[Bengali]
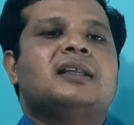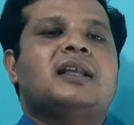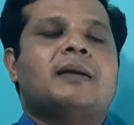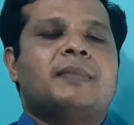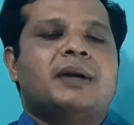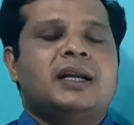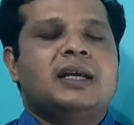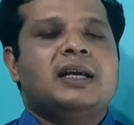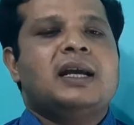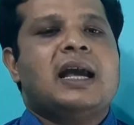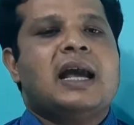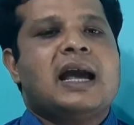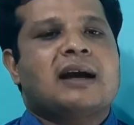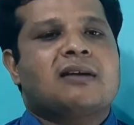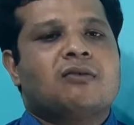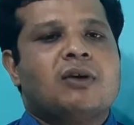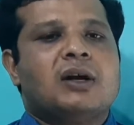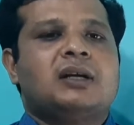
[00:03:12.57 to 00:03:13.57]
তার মানে
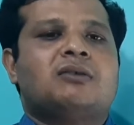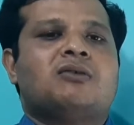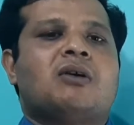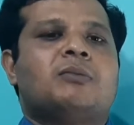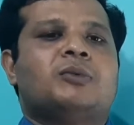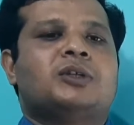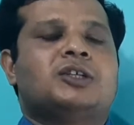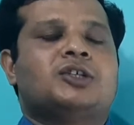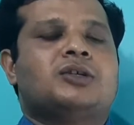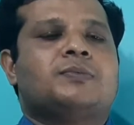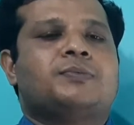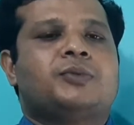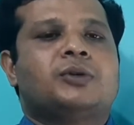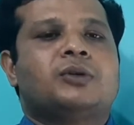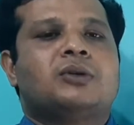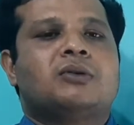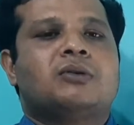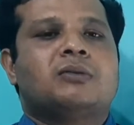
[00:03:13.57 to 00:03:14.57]
এক ওয়াট ক্ষমতা
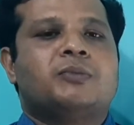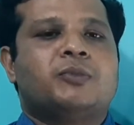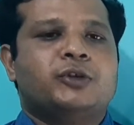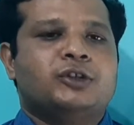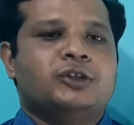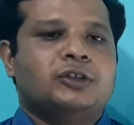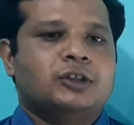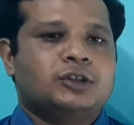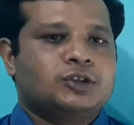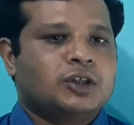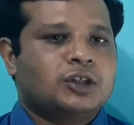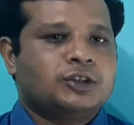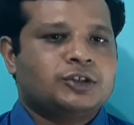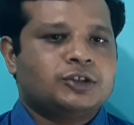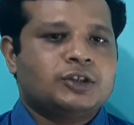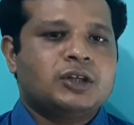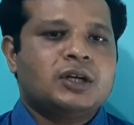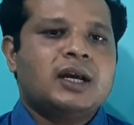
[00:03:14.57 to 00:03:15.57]
সম্পন্ন কোনো বৈদ্যুতিক
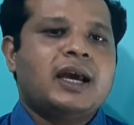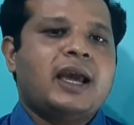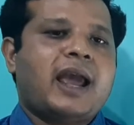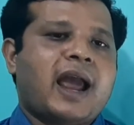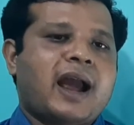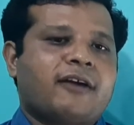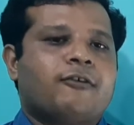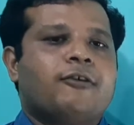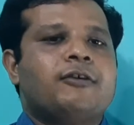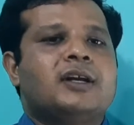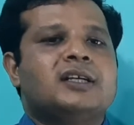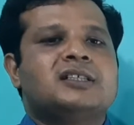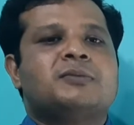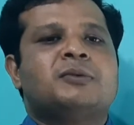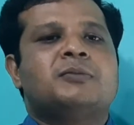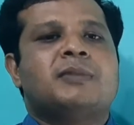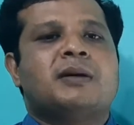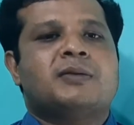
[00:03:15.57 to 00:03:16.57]
যন্ত্র এক ঘন্টা
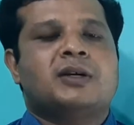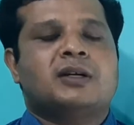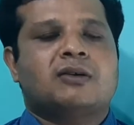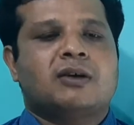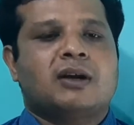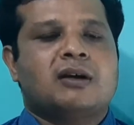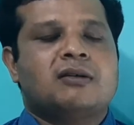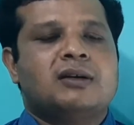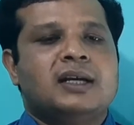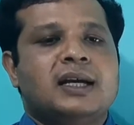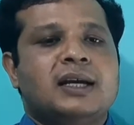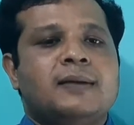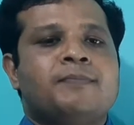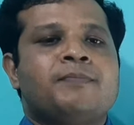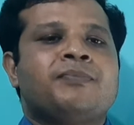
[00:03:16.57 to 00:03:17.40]
যাবৎ ব্যবহার করা হলে